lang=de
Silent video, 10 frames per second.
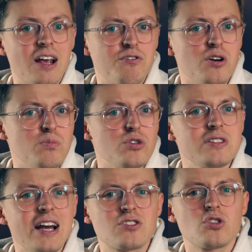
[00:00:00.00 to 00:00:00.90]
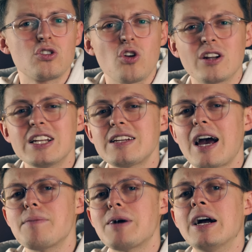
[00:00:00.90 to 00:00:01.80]
Dafür müssen sie also noch
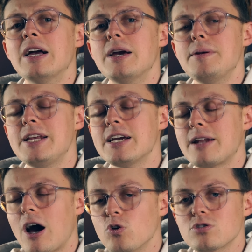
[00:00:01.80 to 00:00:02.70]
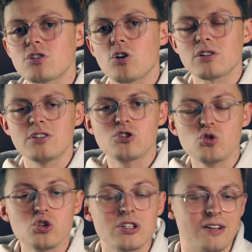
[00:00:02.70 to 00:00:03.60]
nicht einmal in ihren ausgetrockneten
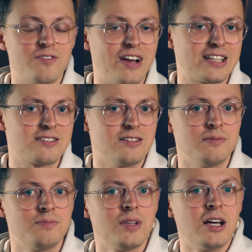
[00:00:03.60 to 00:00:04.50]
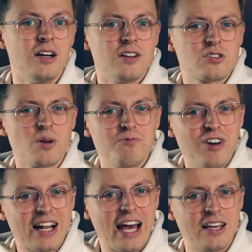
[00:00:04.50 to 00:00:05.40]
Zustand wechseln. Zum
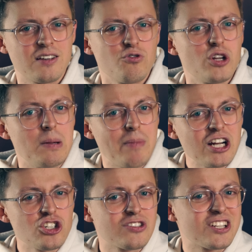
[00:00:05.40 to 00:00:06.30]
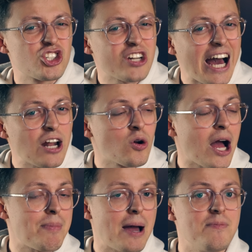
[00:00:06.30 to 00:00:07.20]
Vergleich, für den Menschen sind
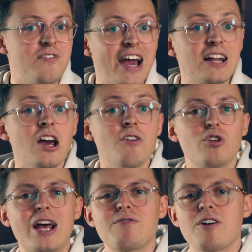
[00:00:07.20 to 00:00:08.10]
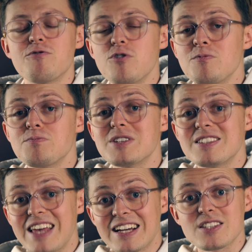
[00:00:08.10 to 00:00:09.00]
Strahlungen ab einem Wert von etwa 5 bis
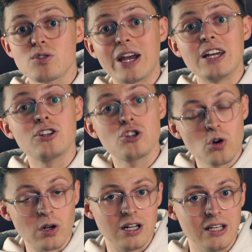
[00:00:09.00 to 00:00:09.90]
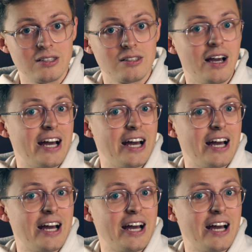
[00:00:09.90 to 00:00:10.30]
6 Gray tödlich.